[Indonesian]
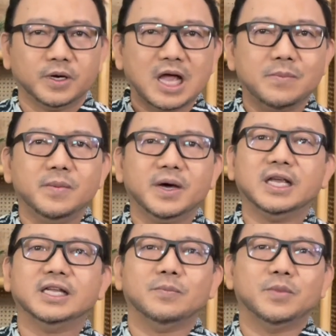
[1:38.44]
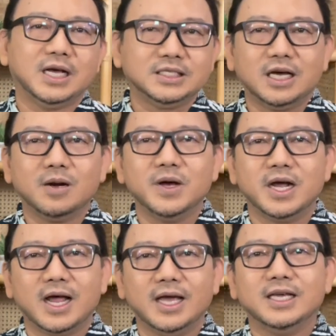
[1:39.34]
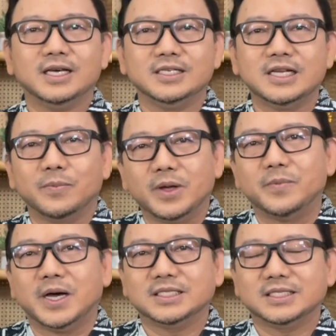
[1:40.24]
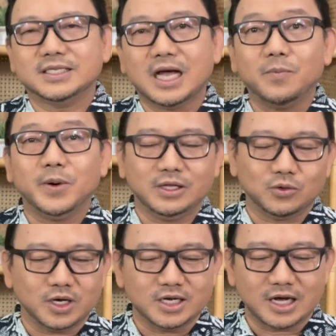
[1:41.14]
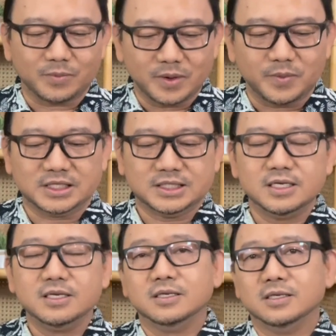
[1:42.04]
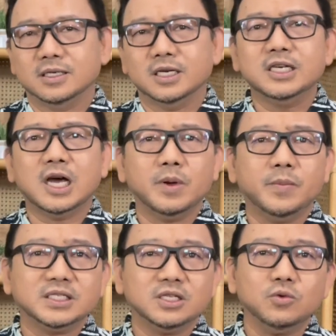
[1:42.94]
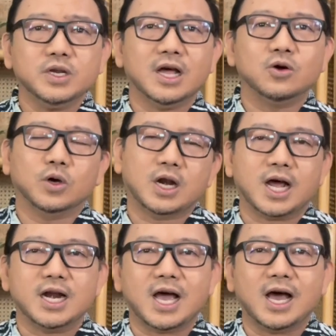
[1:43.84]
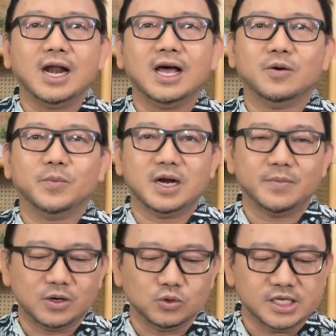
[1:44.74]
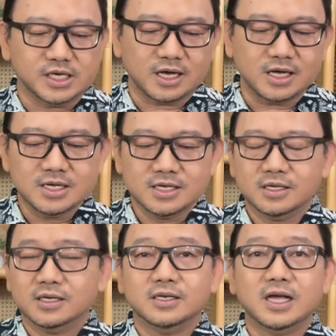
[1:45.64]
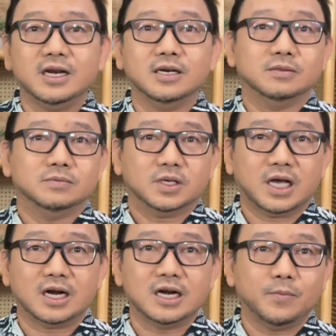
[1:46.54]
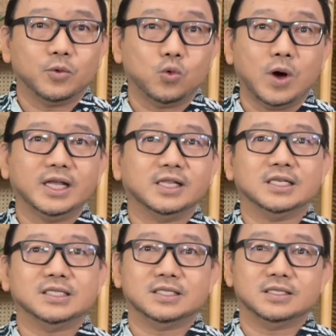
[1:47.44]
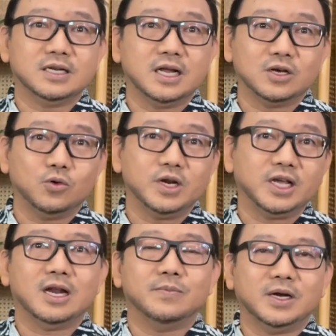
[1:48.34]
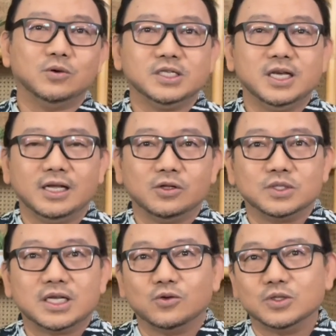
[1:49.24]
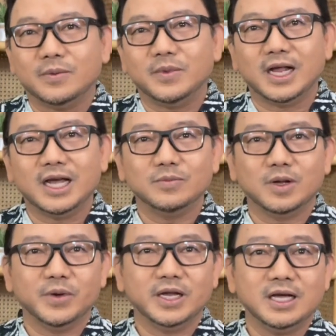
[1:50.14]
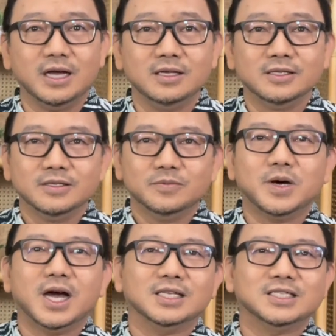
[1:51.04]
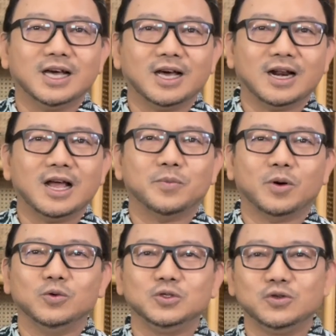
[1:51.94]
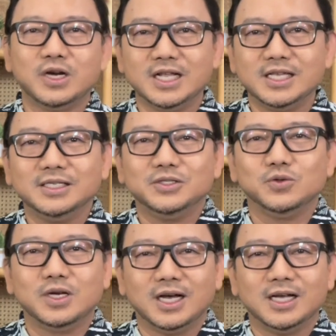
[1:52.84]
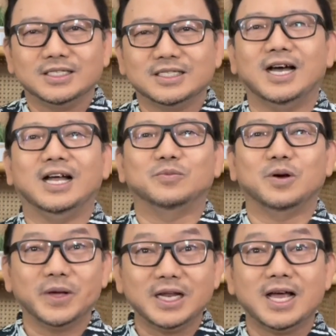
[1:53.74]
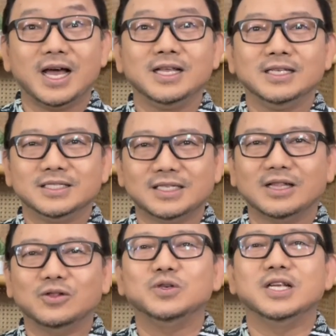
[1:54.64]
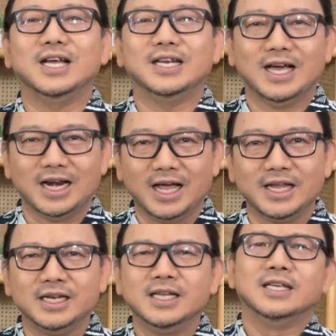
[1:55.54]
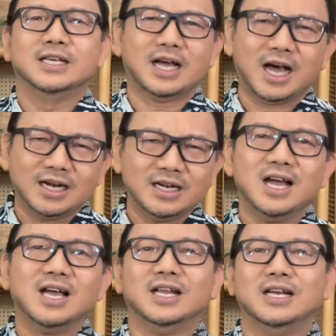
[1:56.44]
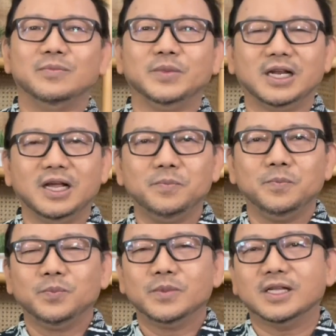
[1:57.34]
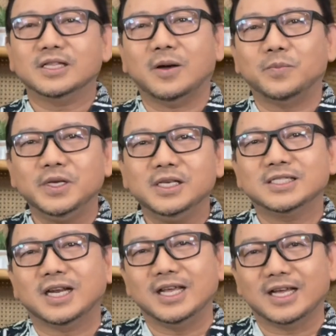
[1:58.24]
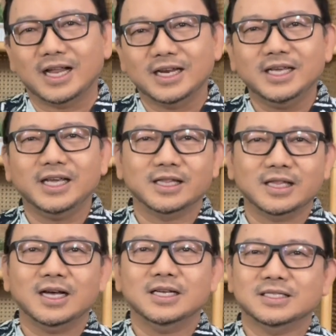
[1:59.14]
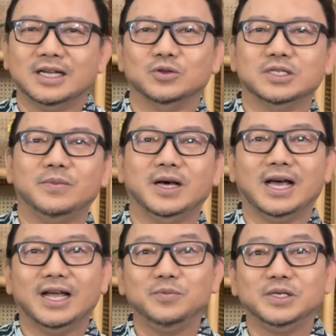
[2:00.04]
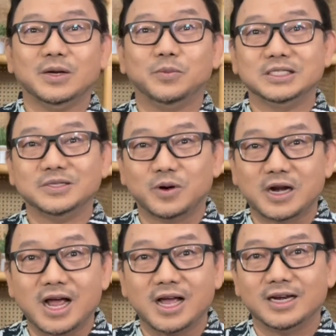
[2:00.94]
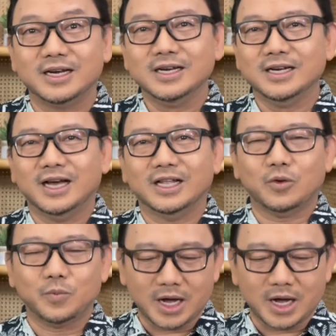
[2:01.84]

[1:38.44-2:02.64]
Pertama, mari kita belajar mengenai kehendak bebas. Apa itu kehendak bebas? Kehendak bebas itu dianugerahkan Allah kepada manusia, dan karena kualitas dan keunikan manusia itu satu sama lain berbeda, maka cara perwujudannya juga sangat berbeda satu dengan yang lain. Kadang-kadang mirip, tetapi seringkali kita satu sama lain bisa berseberangan atau